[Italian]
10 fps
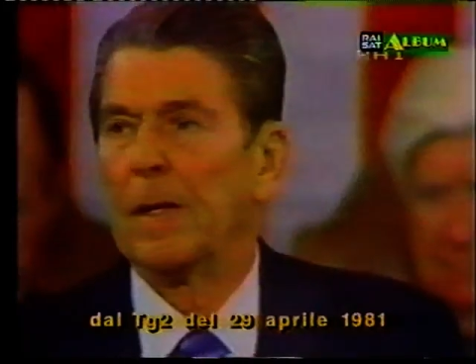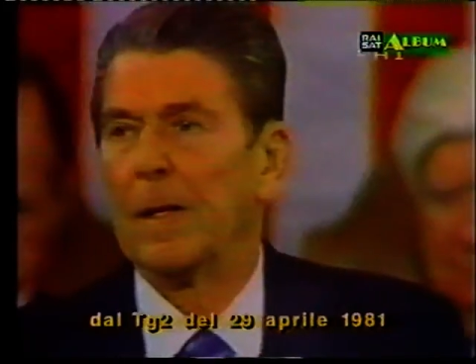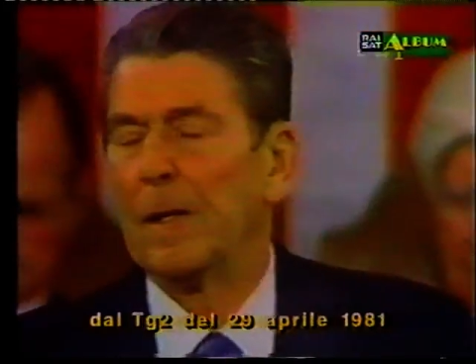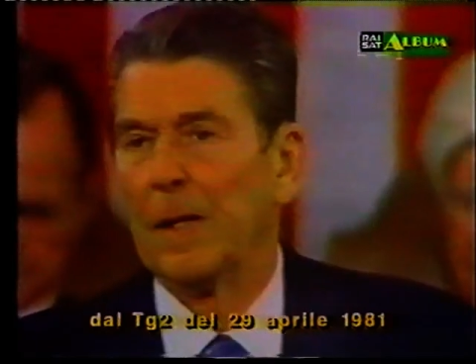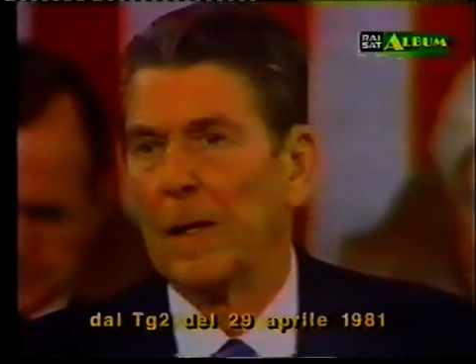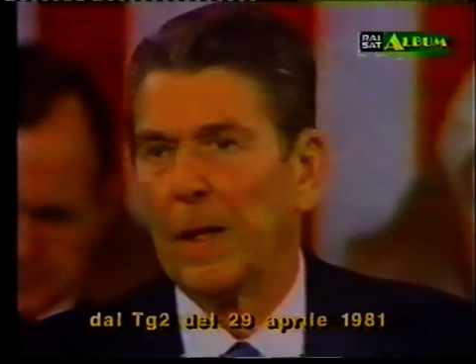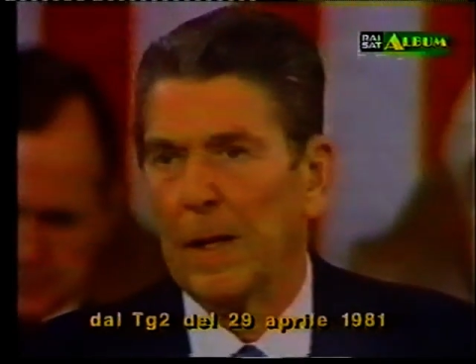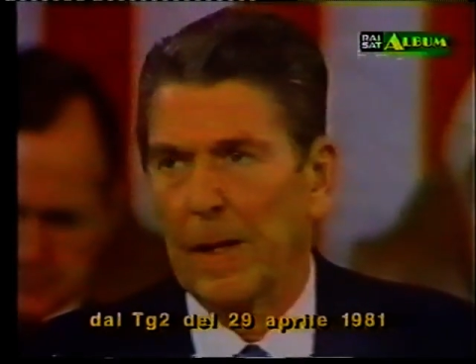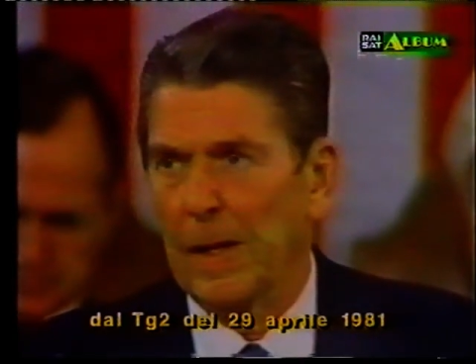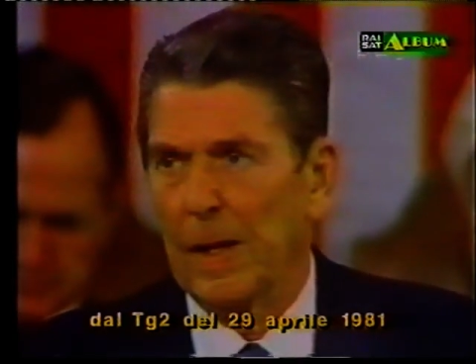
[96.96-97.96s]
approvare il
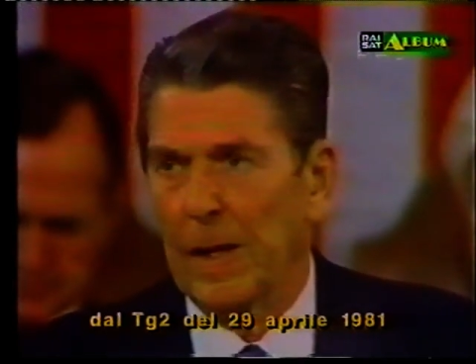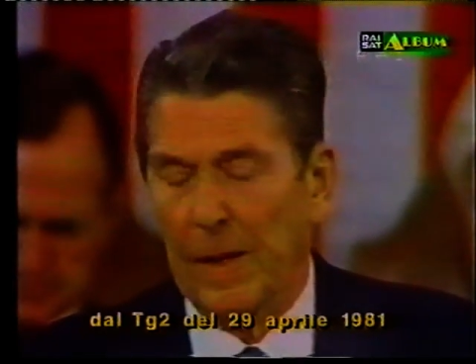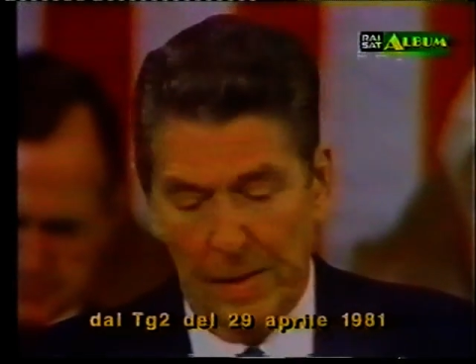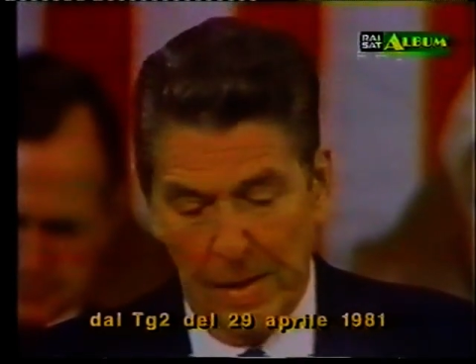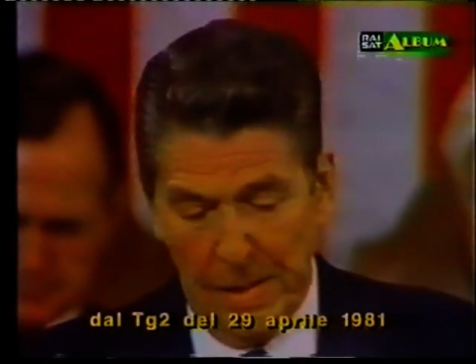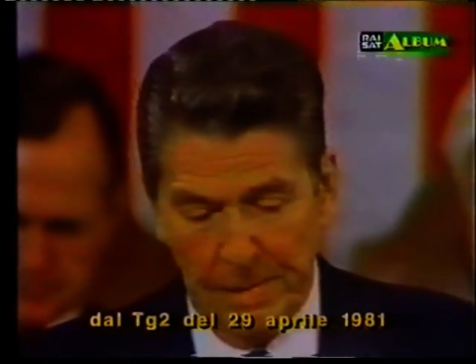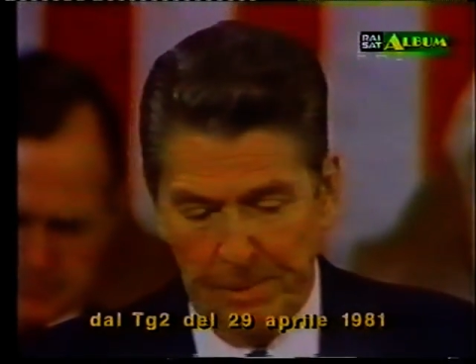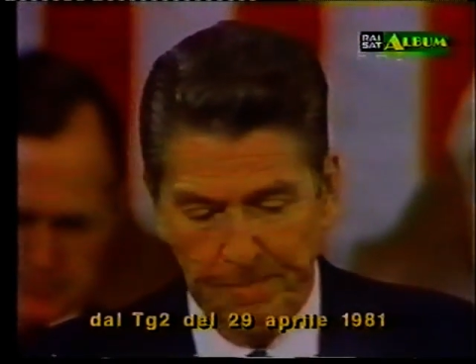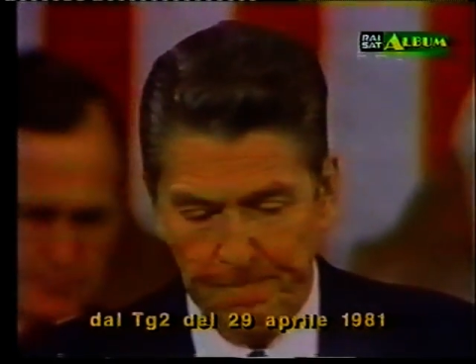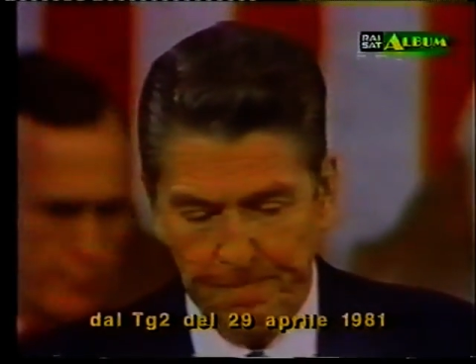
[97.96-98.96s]
suo pacchetto
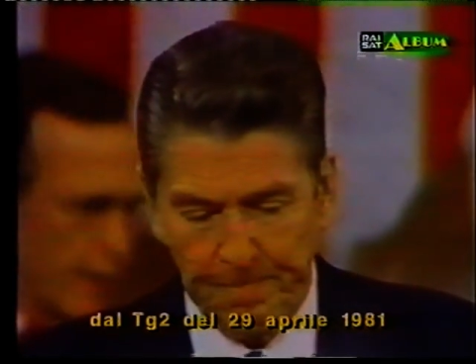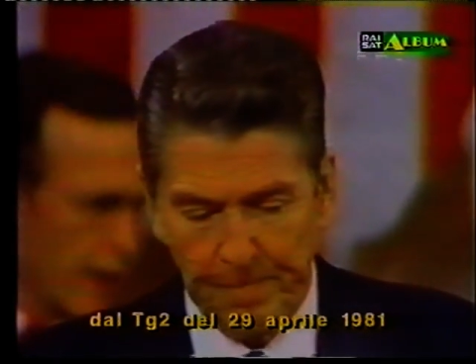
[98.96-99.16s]
economico,